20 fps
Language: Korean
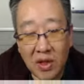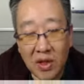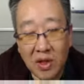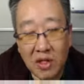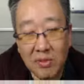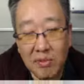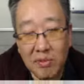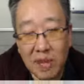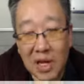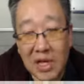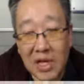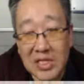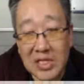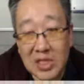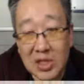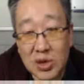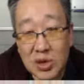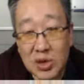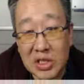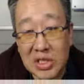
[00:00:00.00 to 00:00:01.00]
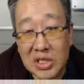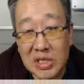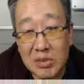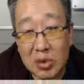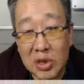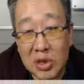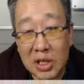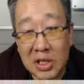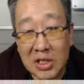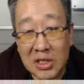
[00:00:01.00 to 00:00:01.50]
그 빨간색
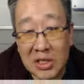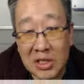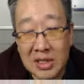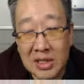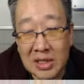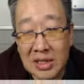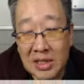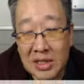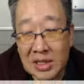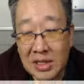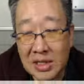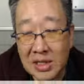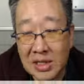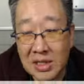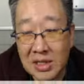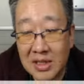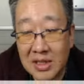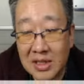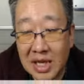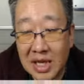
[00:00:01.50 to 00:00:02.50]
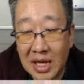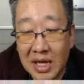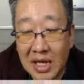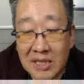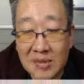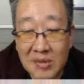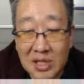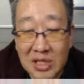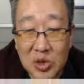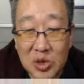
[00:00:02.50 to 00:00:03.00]
소시지보다는
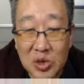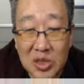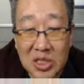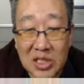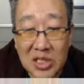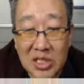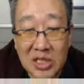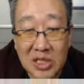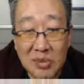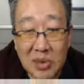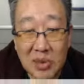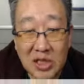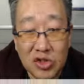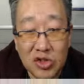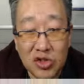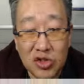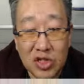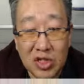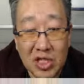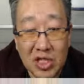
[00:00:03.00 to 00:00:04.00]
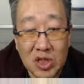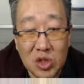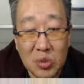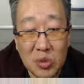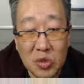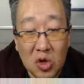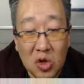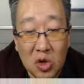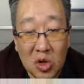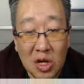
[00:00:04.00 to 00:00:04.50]
닭가슴살 소시지를 주는 게 좀
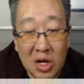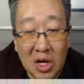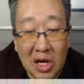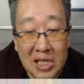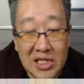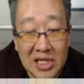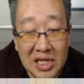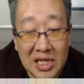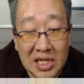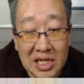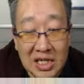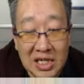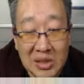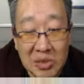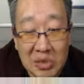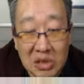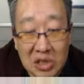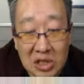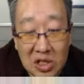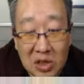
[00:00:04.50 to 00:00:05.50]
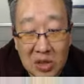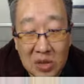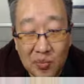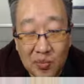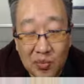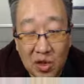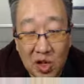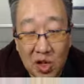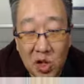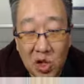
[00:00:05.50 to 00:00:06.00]
더 건강하지 않을까 싶어서
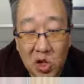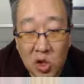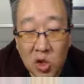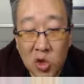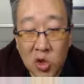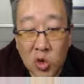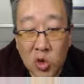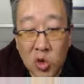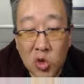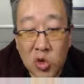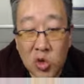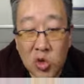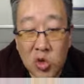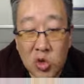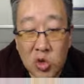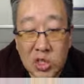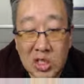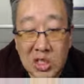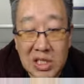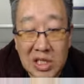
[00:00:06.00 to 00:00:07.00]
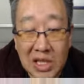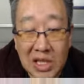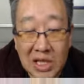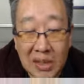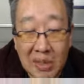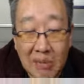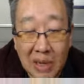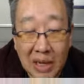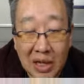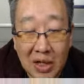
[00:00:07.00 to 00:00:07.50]
돈육소시지
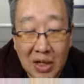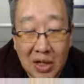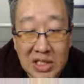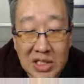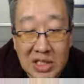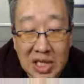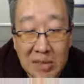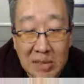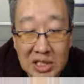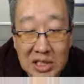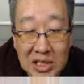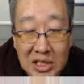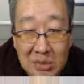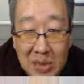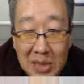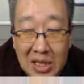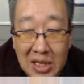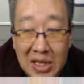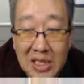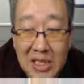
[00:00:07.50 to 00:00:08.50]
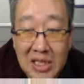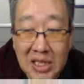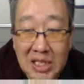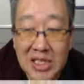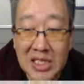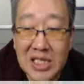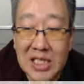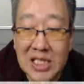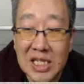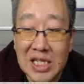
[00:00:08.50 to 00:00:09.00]
같은 맛과 식감이지만
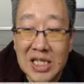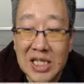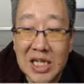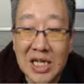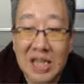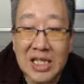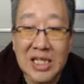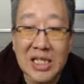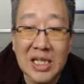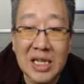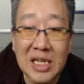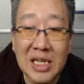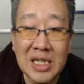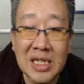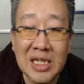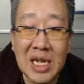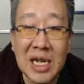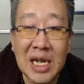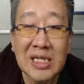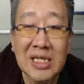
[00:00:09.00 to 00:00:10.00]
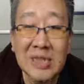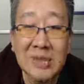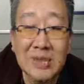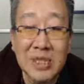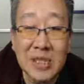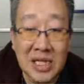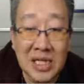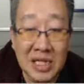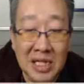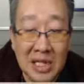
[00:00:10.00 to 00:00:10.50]
실제는 닭,
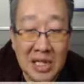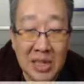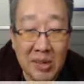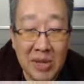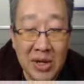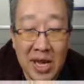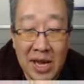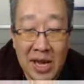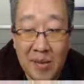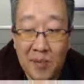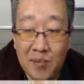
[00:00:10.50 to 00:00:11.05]
닭가슴살이기 때문에